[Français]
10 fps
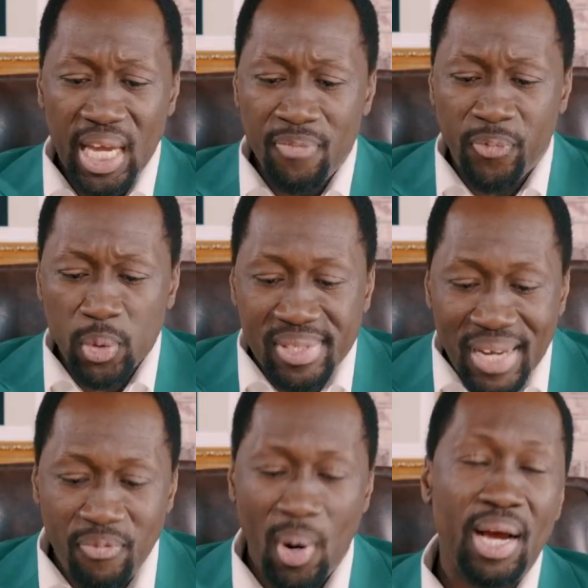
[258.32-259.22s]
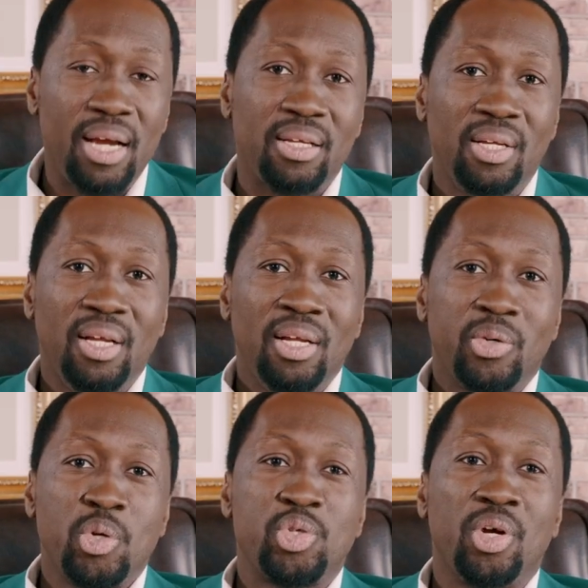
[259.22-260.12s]
Il faut savoir
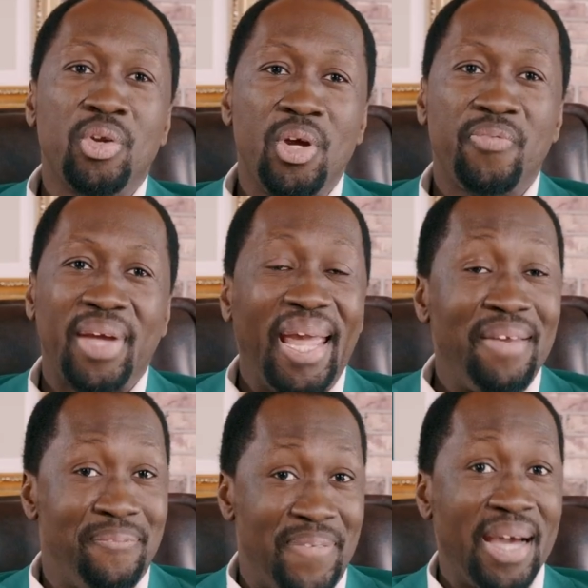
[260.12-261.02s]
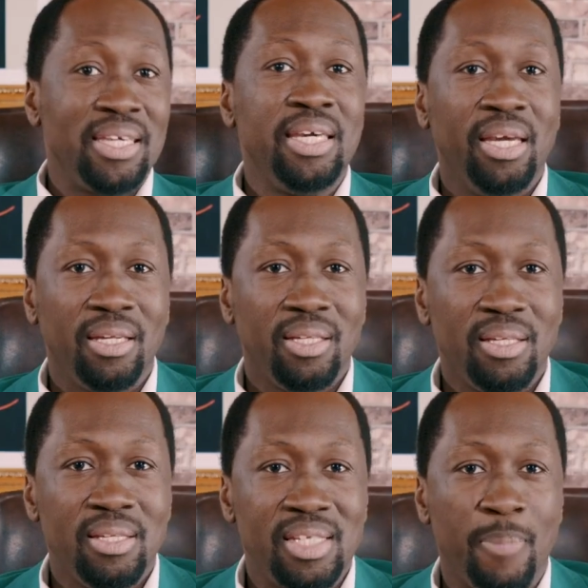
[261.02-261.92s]
que son œuvre est variée.
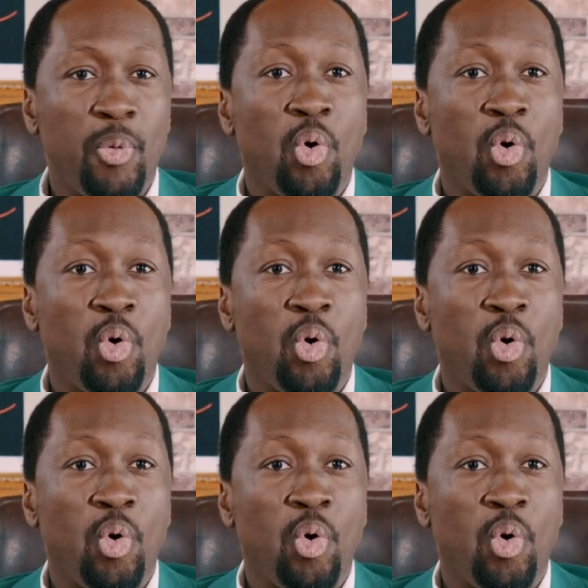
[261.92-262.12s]
C'est